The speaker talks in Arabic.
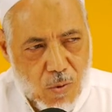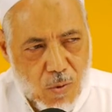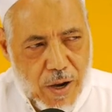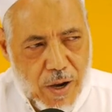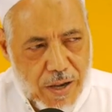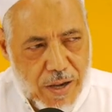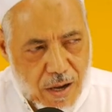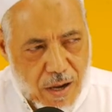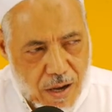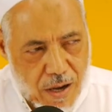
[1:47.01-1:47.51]

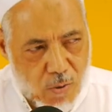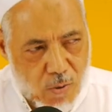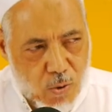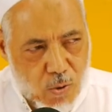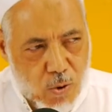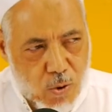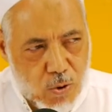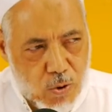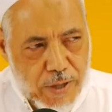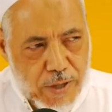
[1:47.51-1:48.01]
وهي
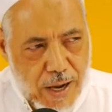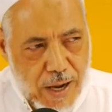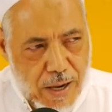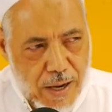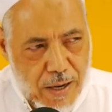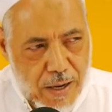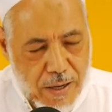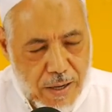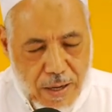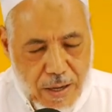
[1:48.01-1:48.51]
قوله
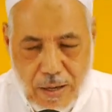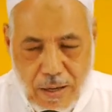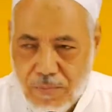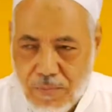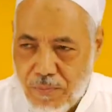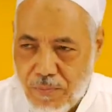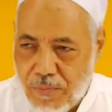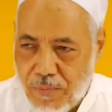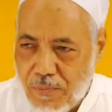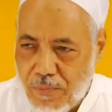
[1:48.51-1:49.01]

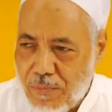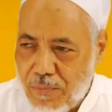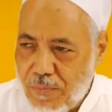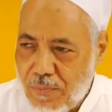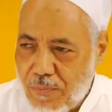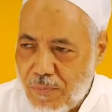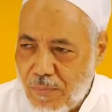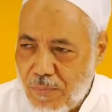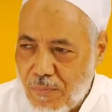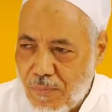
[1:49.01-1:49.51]
تعالى
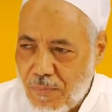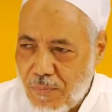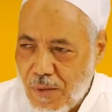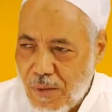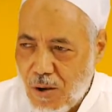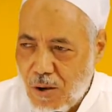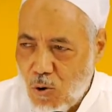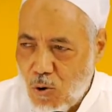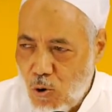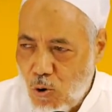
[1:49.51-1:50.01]

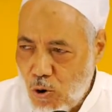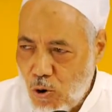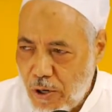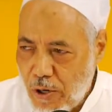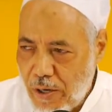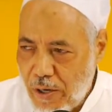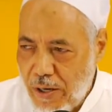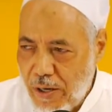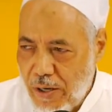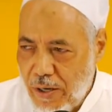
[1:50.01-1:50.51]

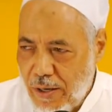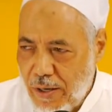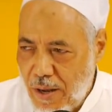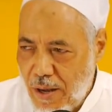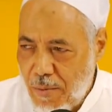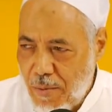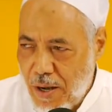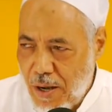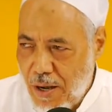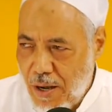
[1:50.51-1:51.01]
قل
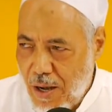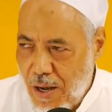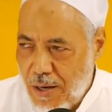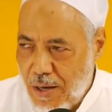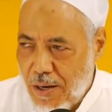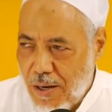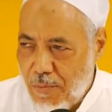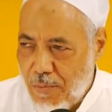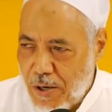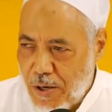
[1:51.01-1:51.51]
إنما
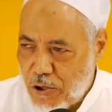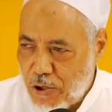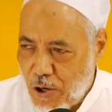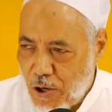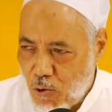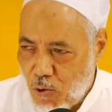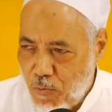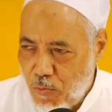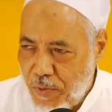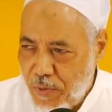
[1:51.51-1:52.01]
أنا
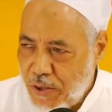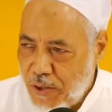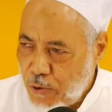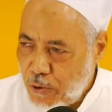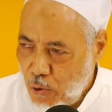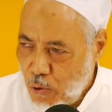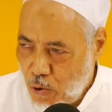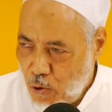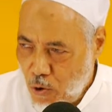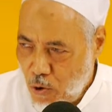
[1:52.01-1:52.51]
بشر
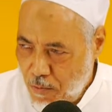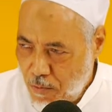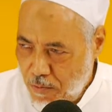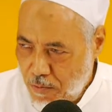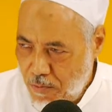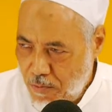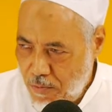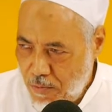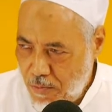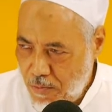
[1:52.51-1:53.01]

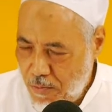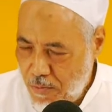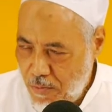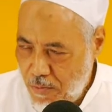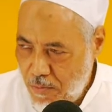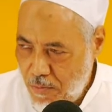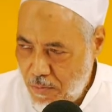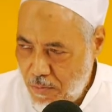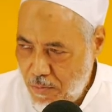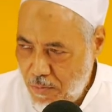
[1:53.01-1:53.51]
مثلكم
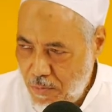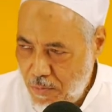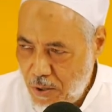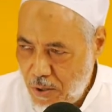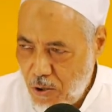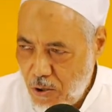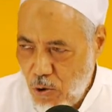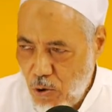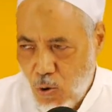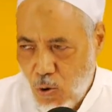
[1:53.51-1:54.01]

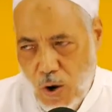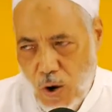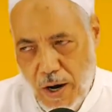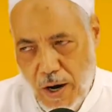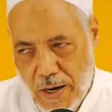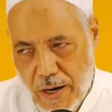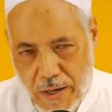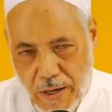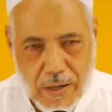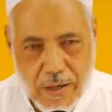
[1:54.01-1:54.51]

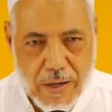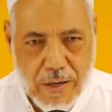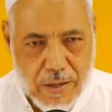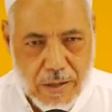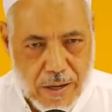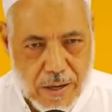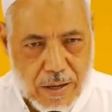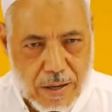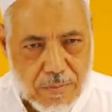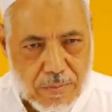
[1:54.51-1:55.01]
يوحى
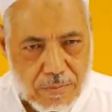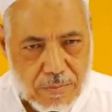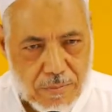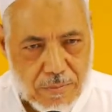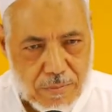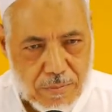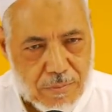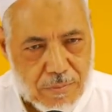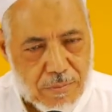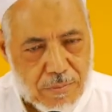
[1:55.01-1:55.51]
إلي
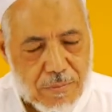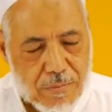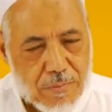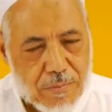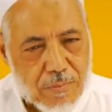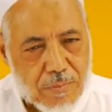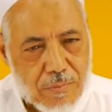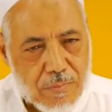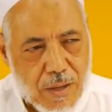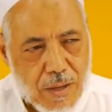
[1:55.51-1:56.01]

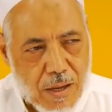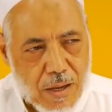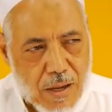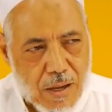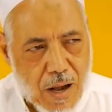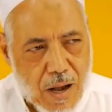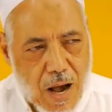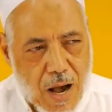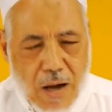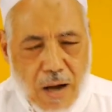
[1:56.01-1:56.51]

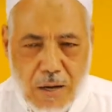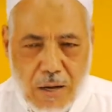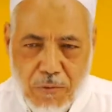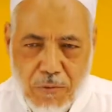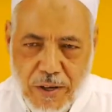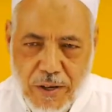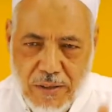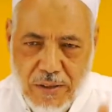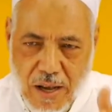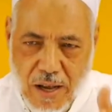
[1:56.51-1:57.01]

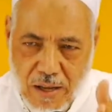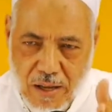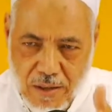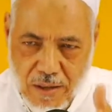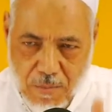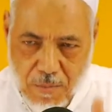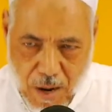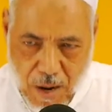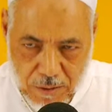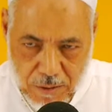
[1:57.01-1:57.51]
أقف عند
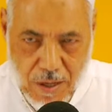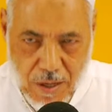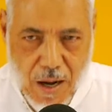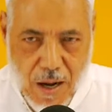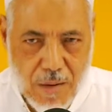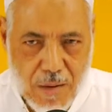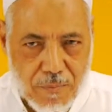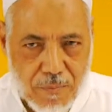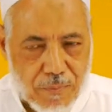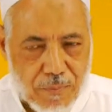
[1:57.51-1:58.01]
هذا
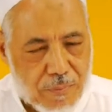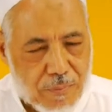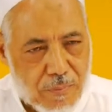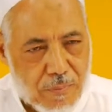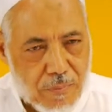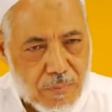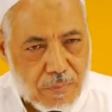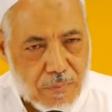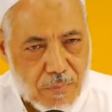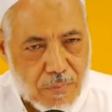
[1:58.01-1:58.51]
المقطع
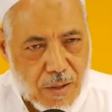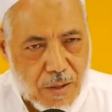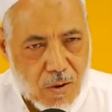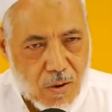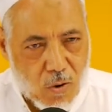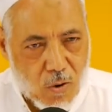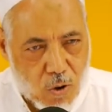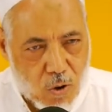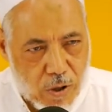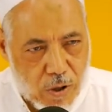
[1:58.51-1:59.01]

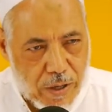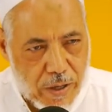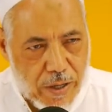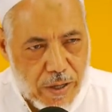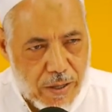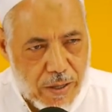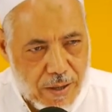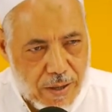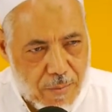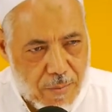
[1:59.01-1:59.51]
قل
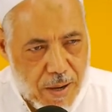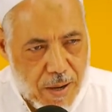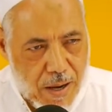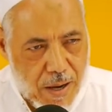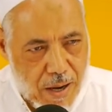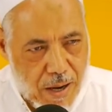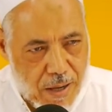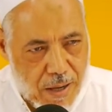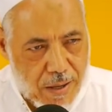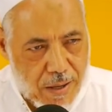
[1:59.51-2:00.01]

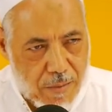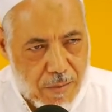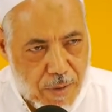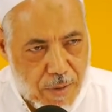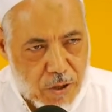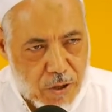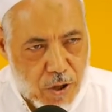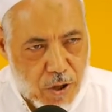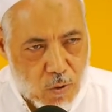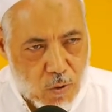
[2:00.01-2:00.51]
إنما أنا
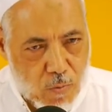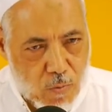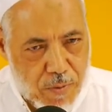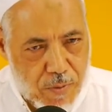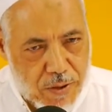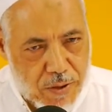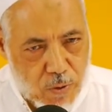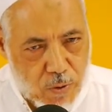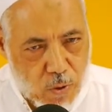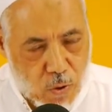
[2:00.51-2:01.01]
بشر
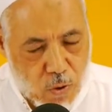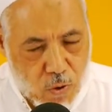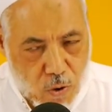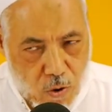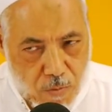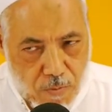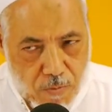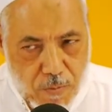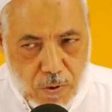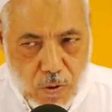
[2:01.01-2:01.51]

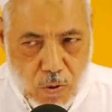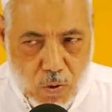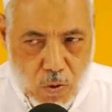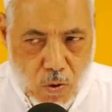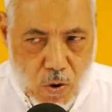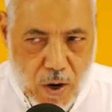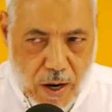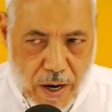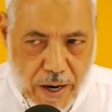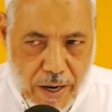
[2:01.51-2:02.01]
مثلكم
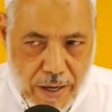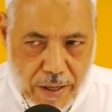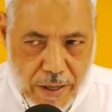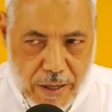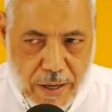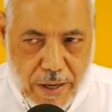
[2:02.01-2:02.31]
يوحى